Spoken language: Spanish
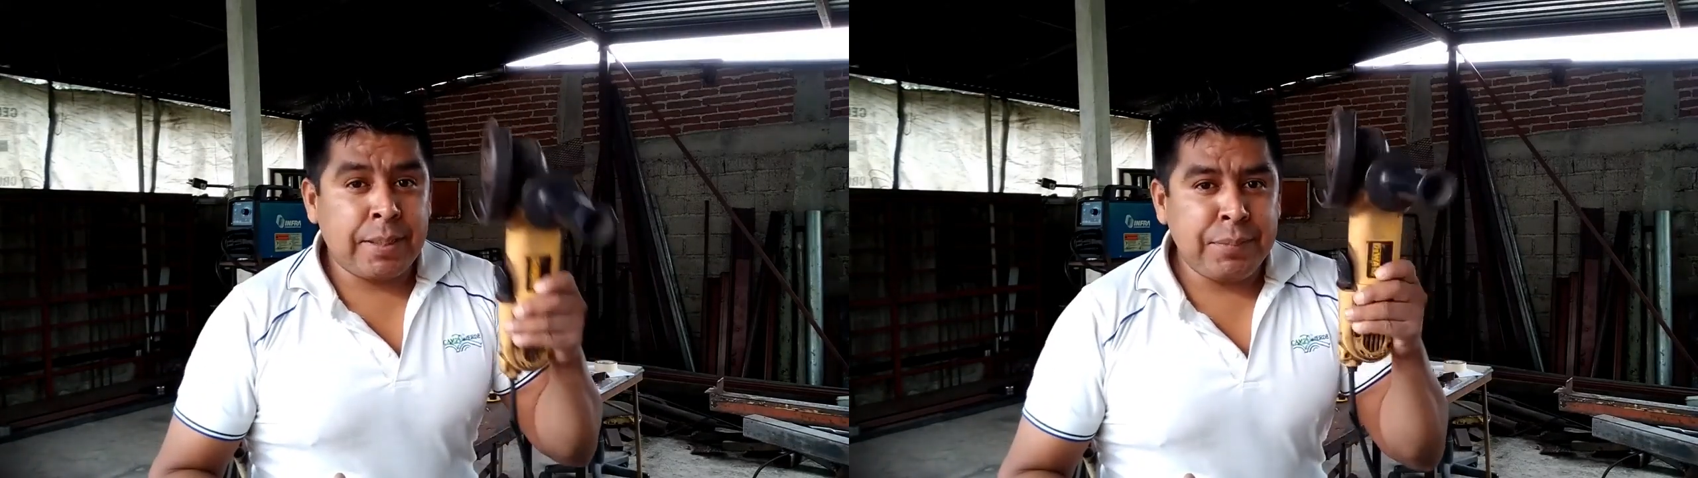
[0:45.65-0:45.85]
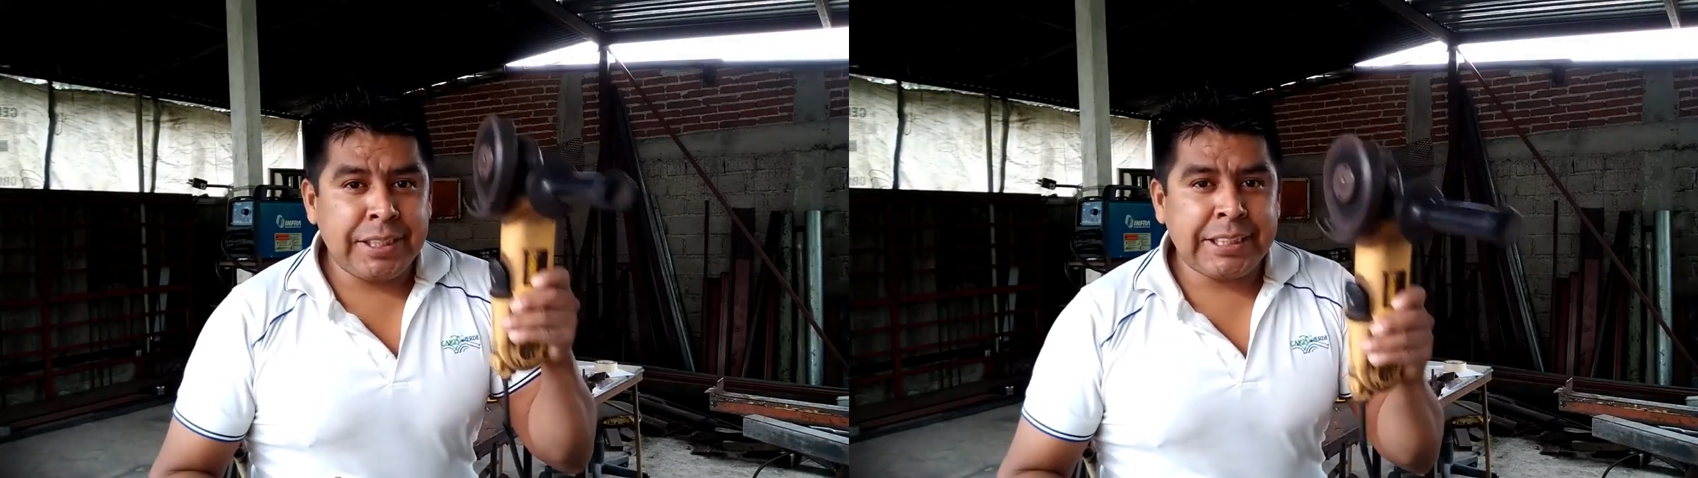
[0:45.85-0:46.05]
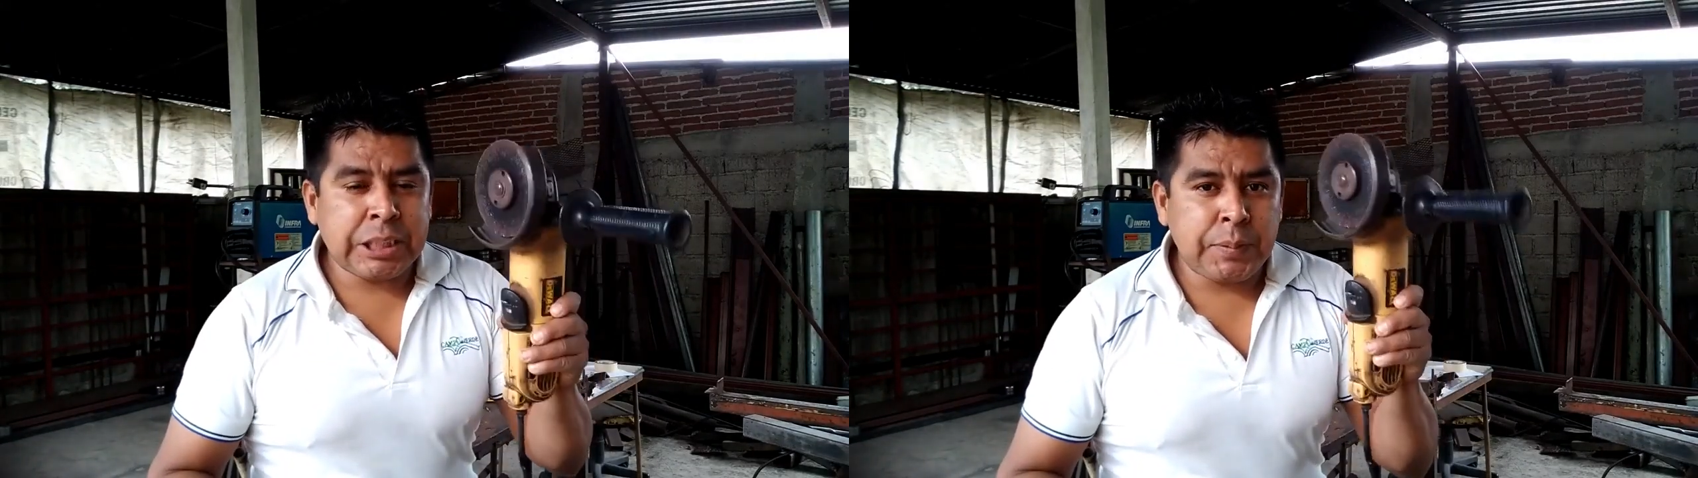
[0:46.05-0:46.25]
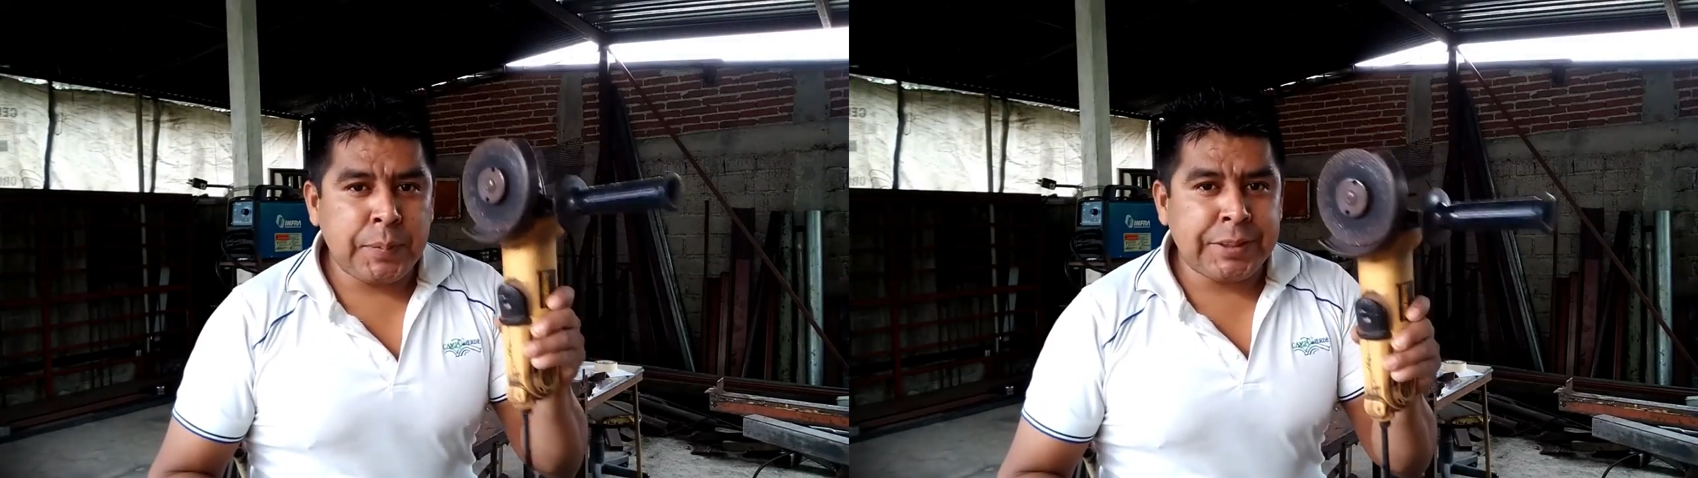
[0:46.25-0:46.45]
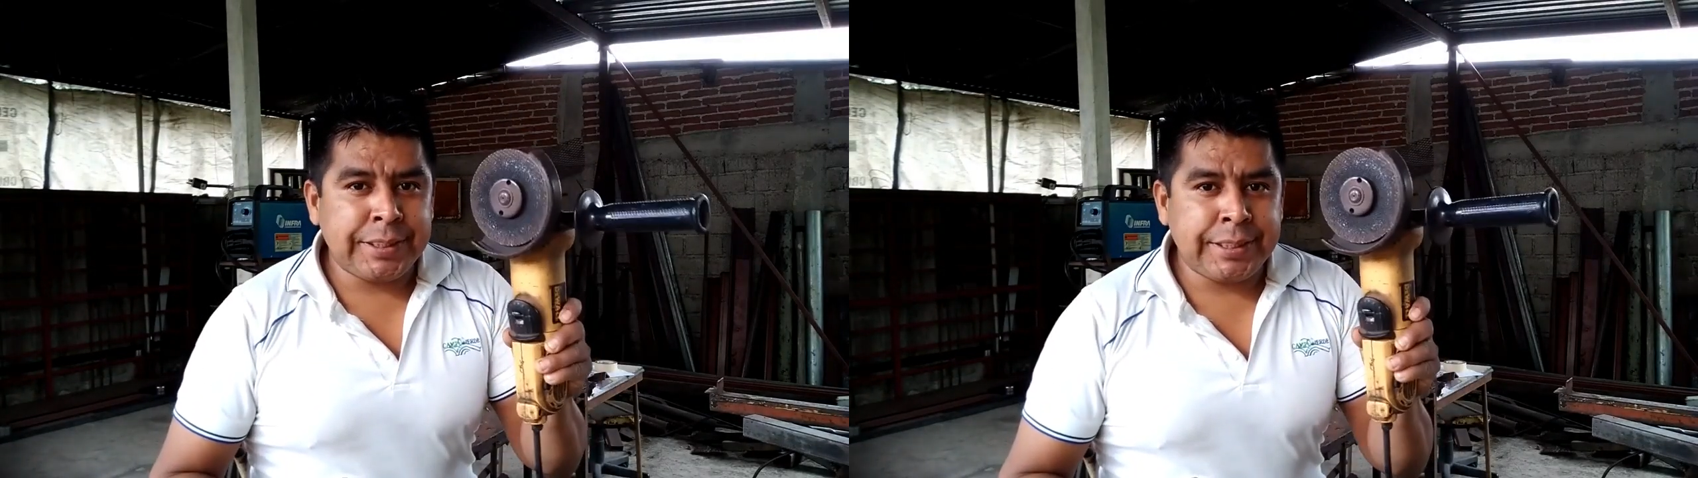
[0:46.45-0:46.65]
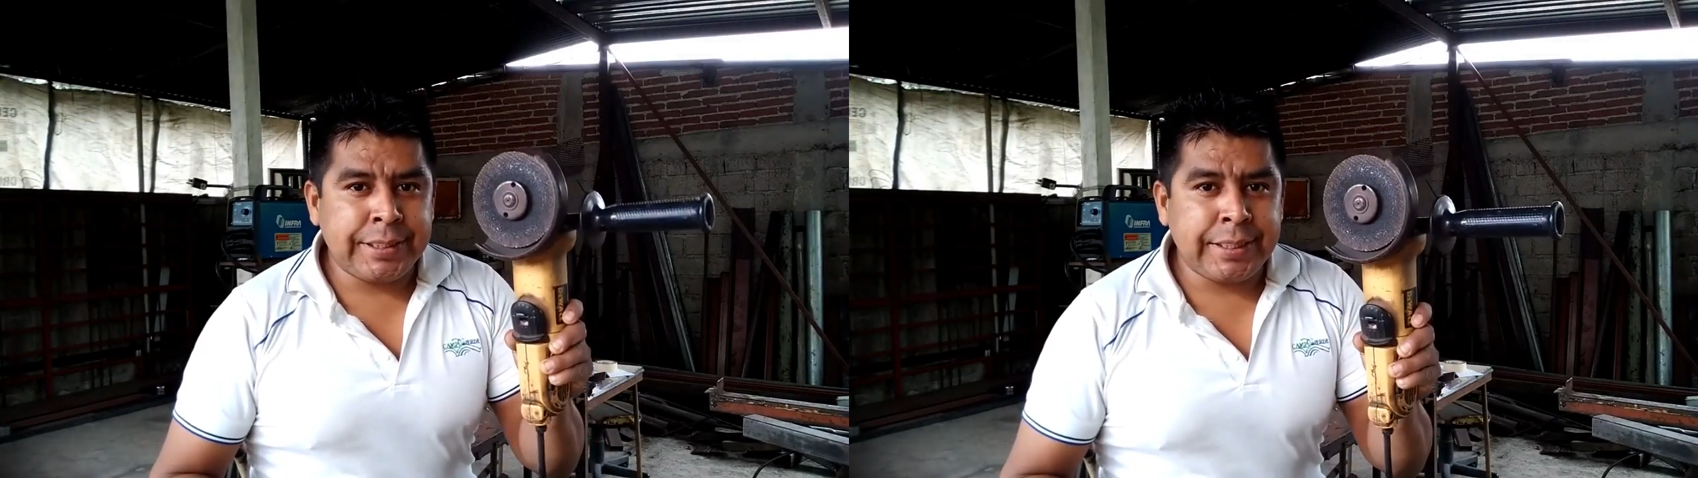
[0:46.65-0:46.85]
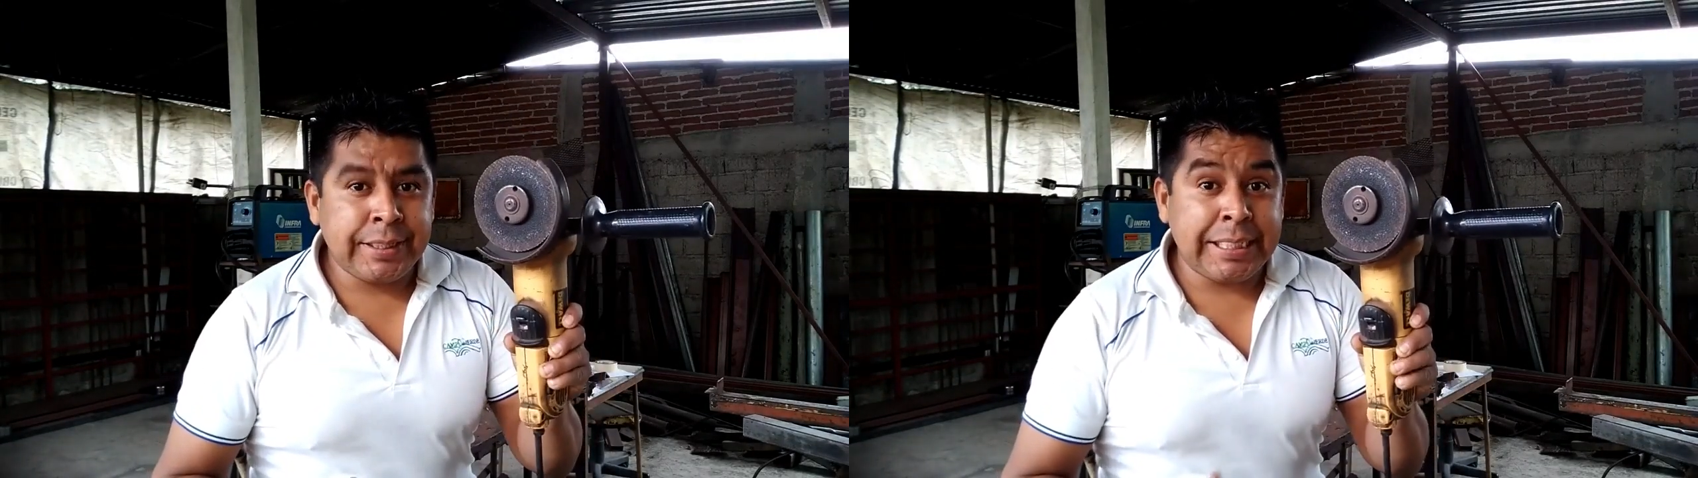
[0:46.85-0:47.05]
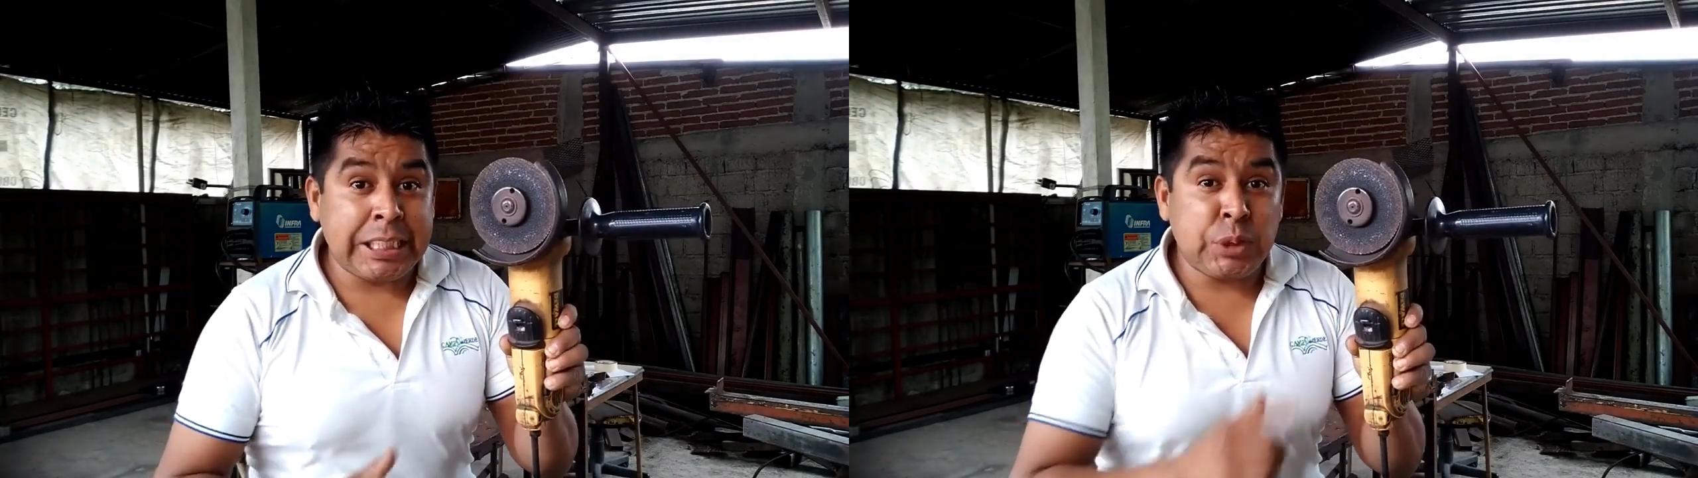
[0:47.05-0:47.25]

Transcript: herramientas que vamos a necesitar.